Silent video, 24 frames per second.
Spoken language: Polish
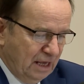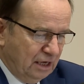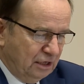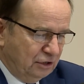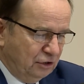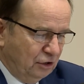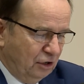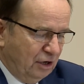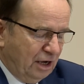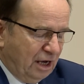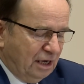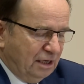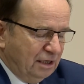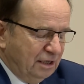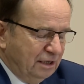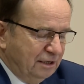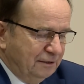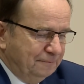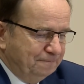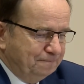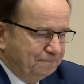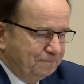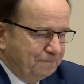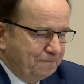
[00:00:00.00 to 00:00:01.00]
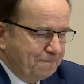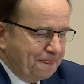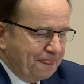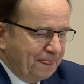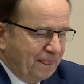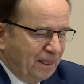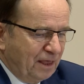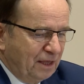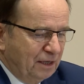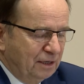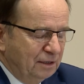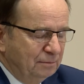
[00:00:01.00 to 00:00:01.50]
No ale
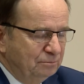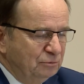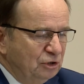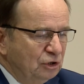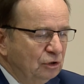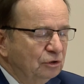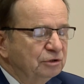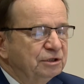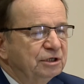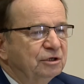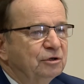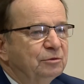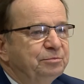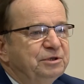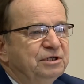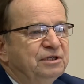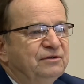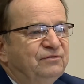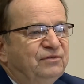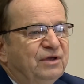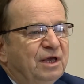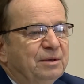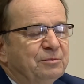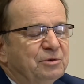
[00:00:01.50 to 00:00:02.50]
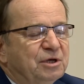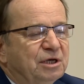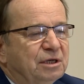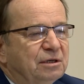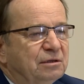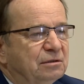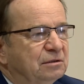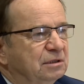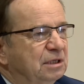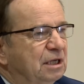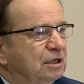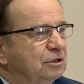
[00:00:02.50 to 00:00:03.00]
mm, my o tej opinii
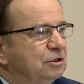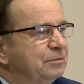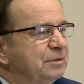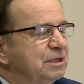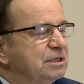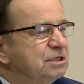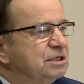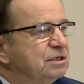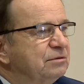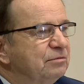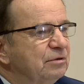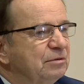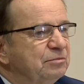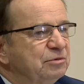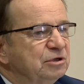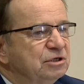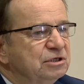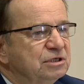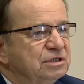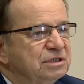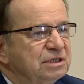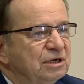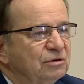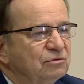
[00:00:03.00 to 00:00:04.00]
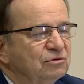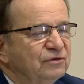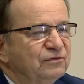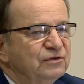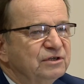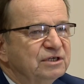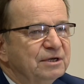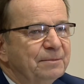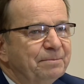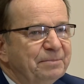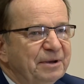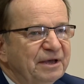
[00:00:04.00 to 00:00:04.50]
wiemy, natomiast żeby być
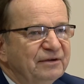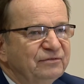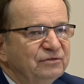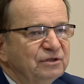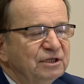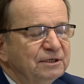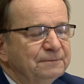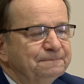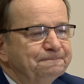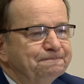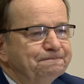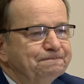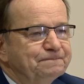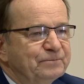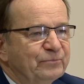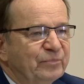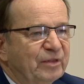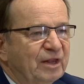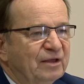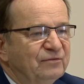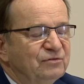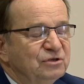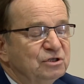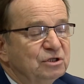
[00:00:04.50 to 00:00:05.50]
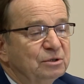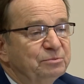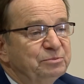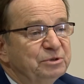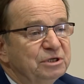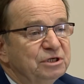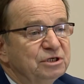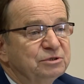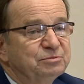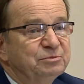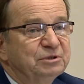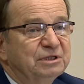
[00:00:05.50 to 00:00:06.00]
całkowicie pewnym, mm,
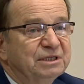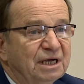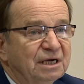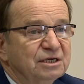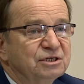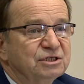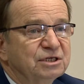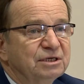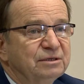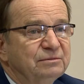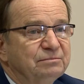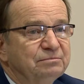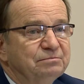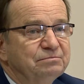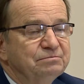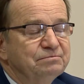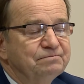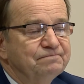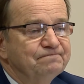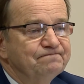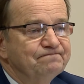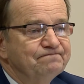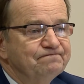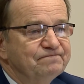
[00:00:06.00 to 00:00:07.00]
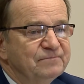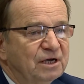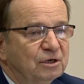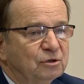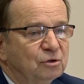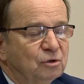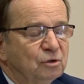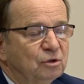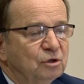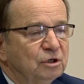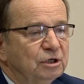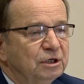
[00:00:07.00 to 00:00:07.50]
wystąpiliśmy także mm,
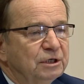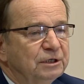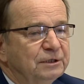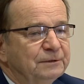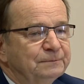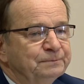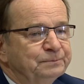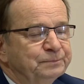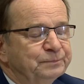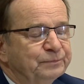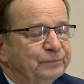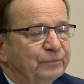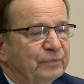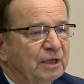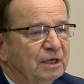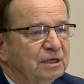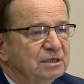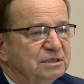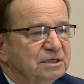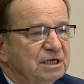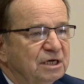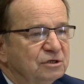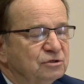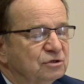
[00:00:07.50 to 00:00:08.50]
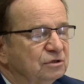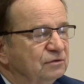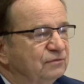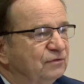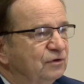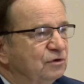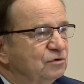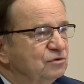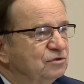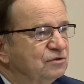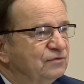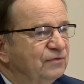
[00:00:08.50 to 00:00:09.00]
jako zarząd
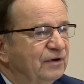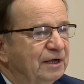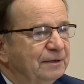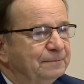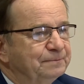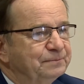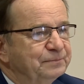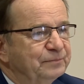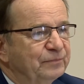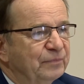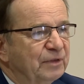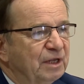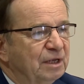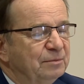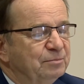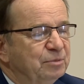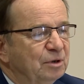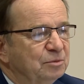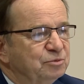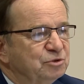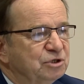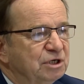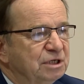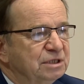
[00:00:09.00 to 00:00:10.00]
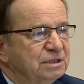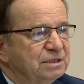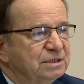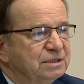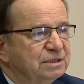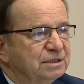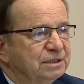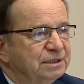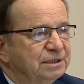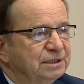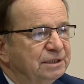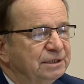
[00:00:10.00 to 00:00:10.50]
województwa
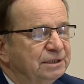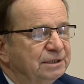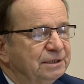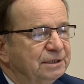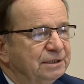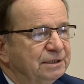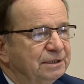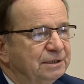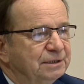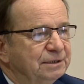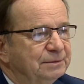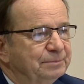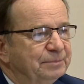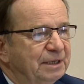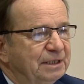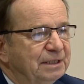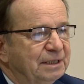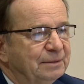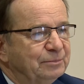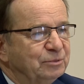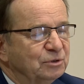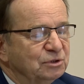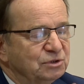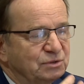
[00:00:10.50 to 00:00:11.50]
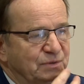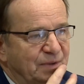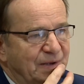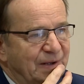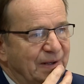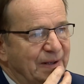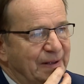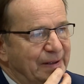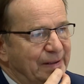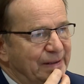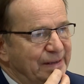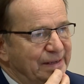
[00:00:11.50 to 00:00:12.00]
poprzez e, pana
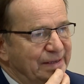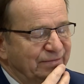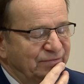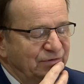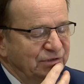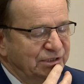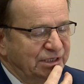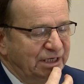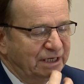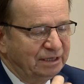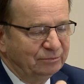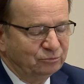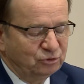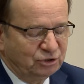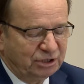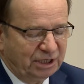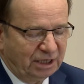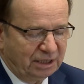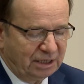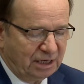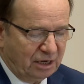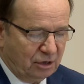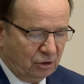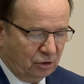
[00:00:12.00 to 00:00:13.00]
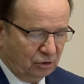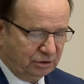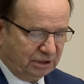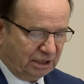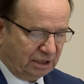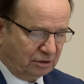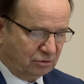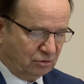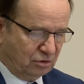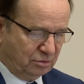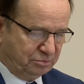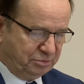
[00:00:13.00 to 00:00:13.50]
posła e, Wojciecha Buczaka o
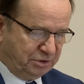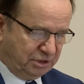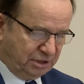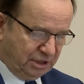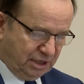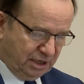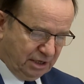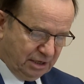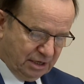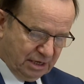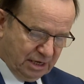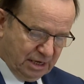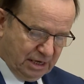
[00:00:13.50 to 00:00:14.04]
taką opinię